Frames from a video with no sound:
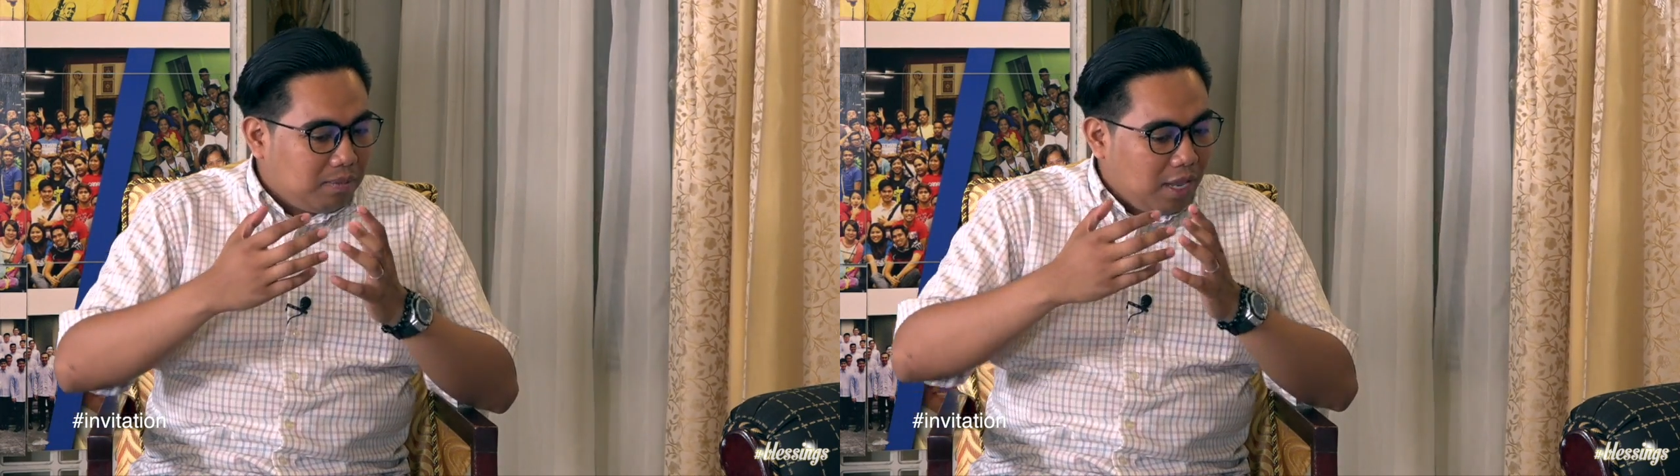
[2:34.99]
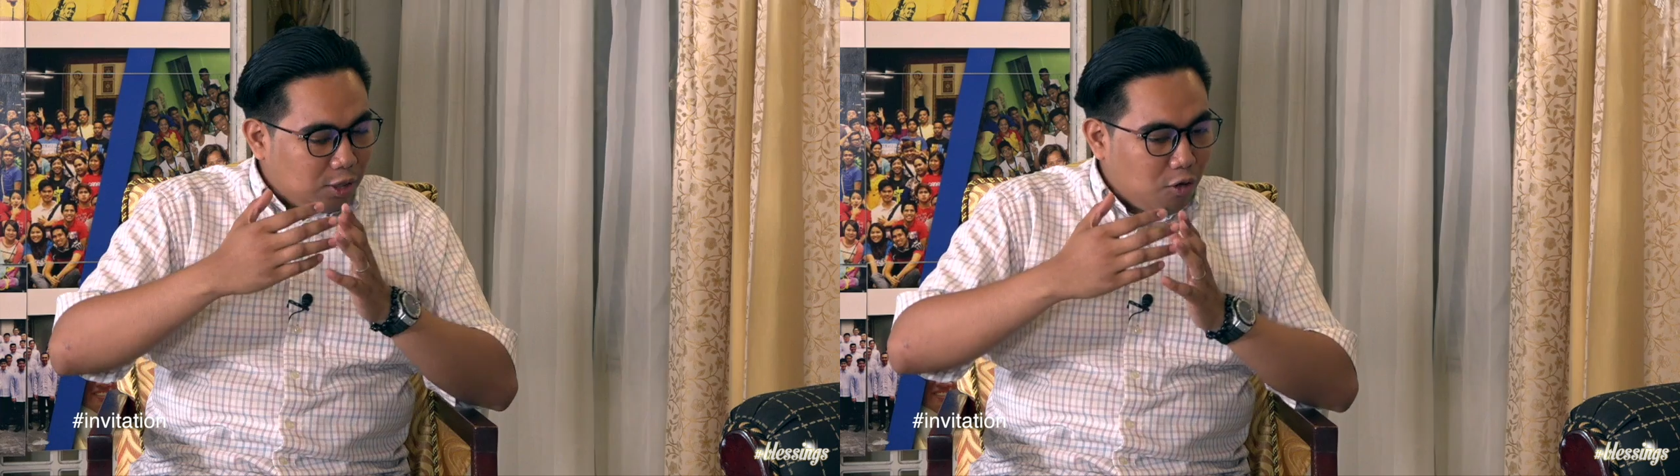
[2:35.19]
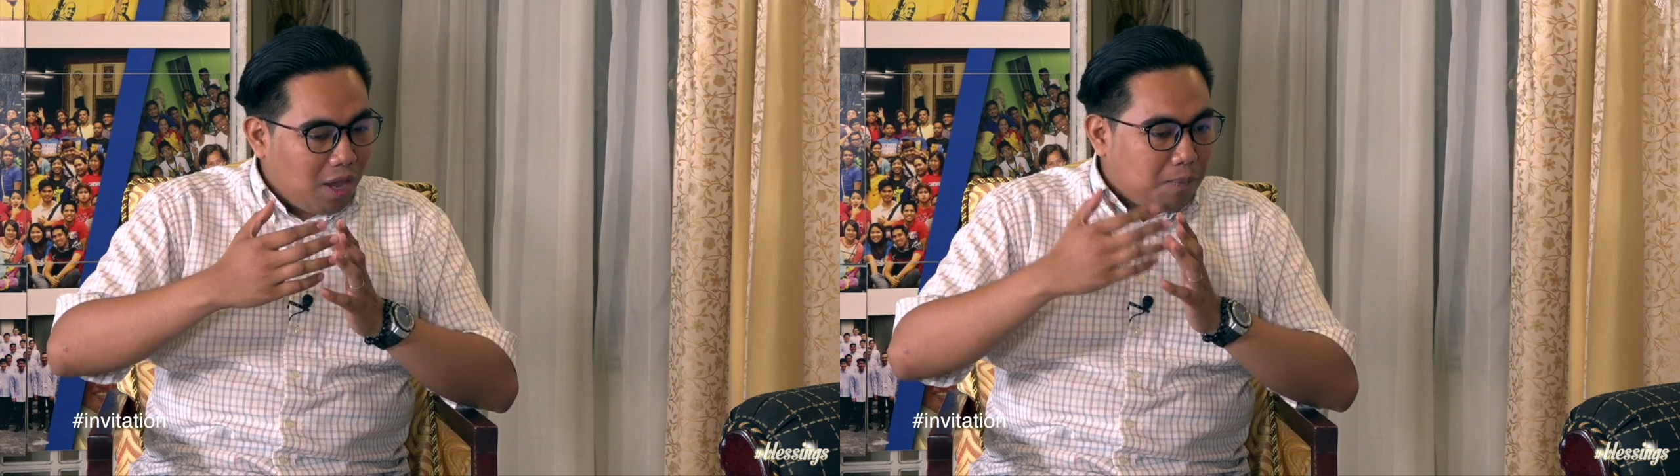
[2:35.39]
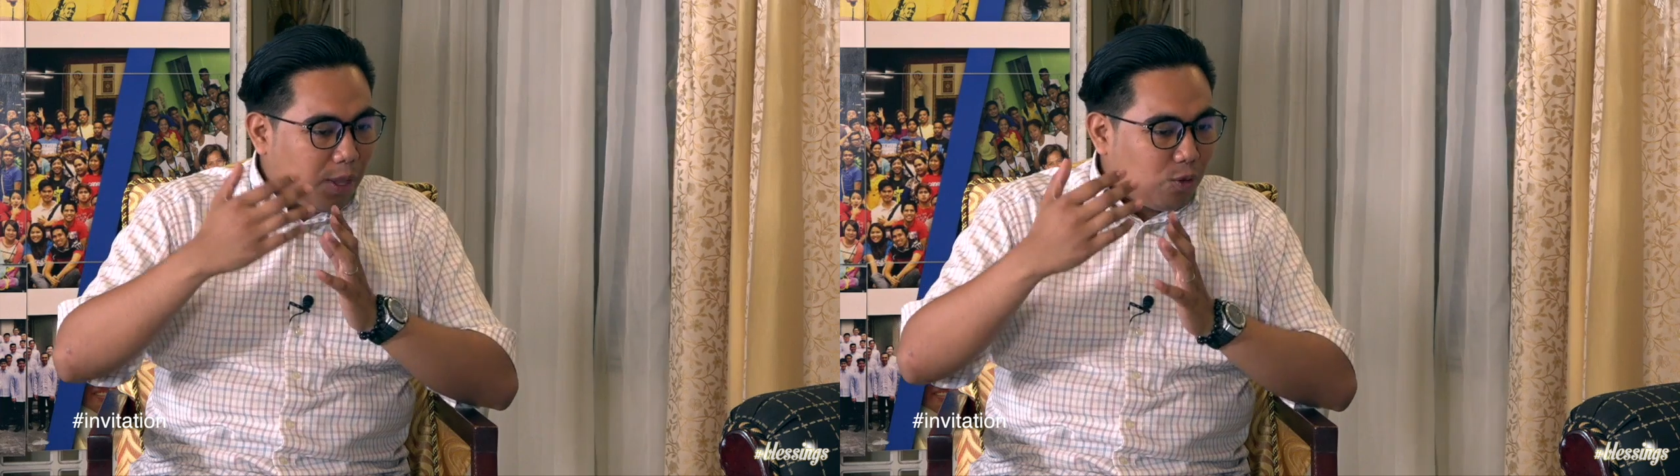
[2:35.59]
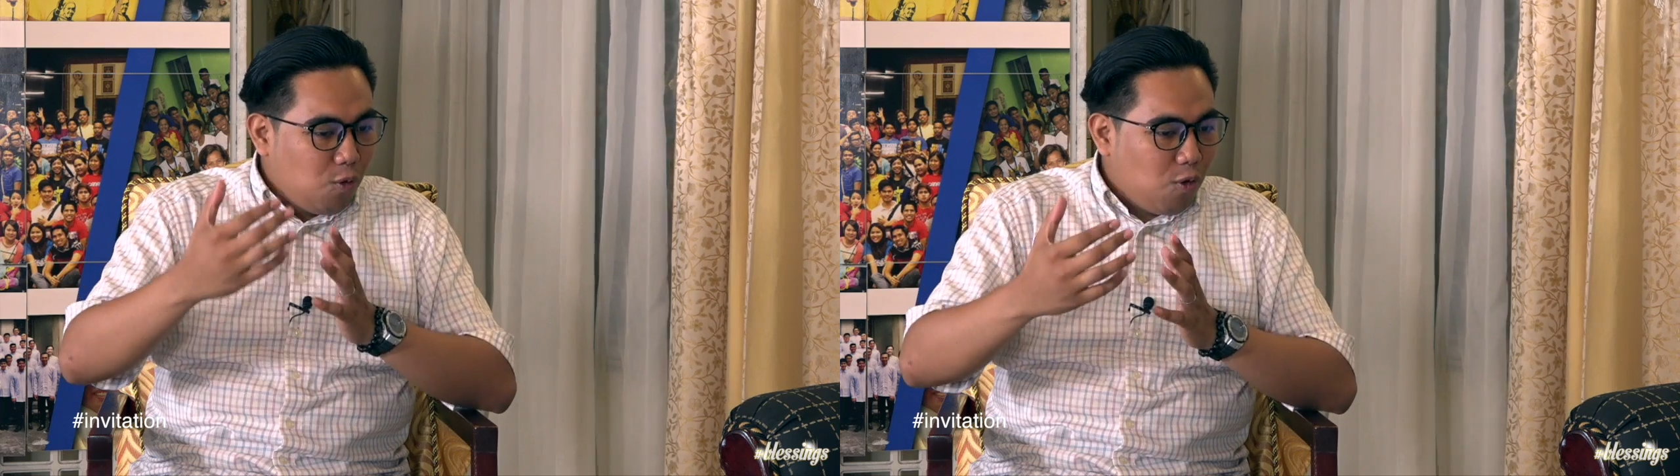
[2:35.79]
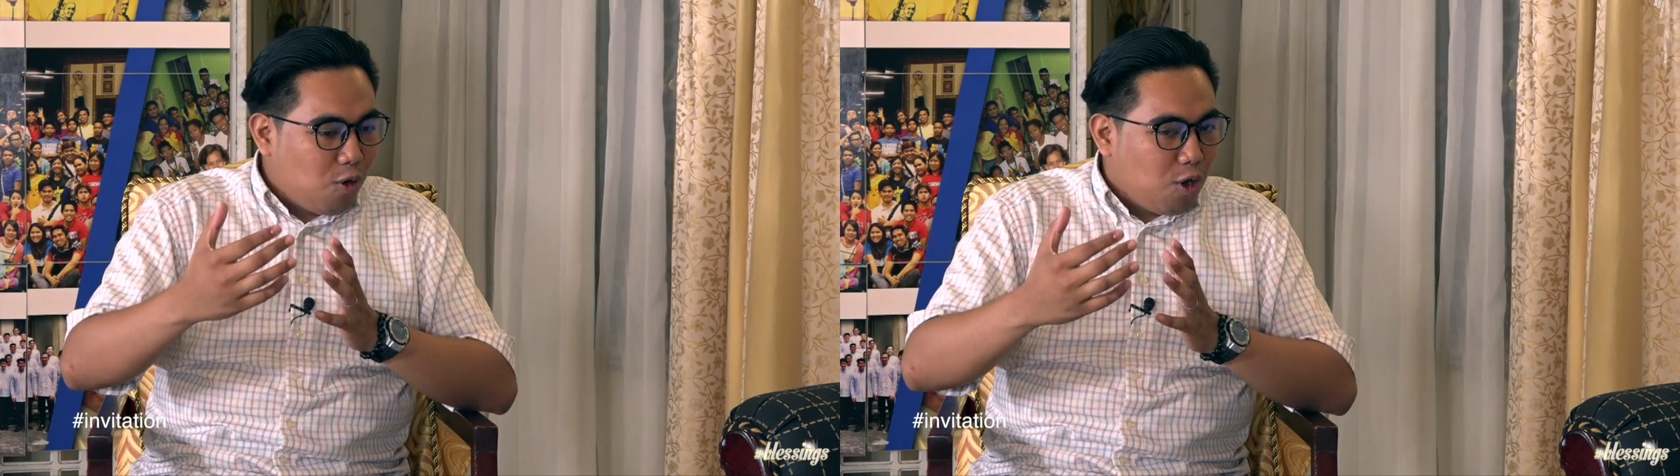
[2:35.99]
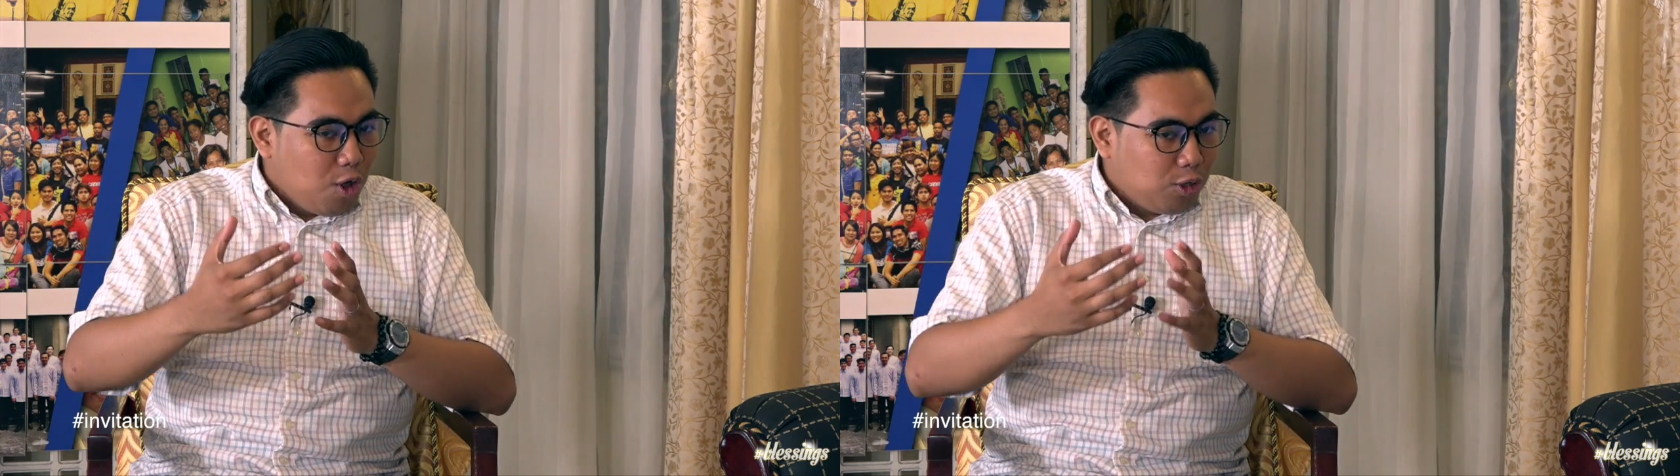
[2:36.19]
ito ay patungo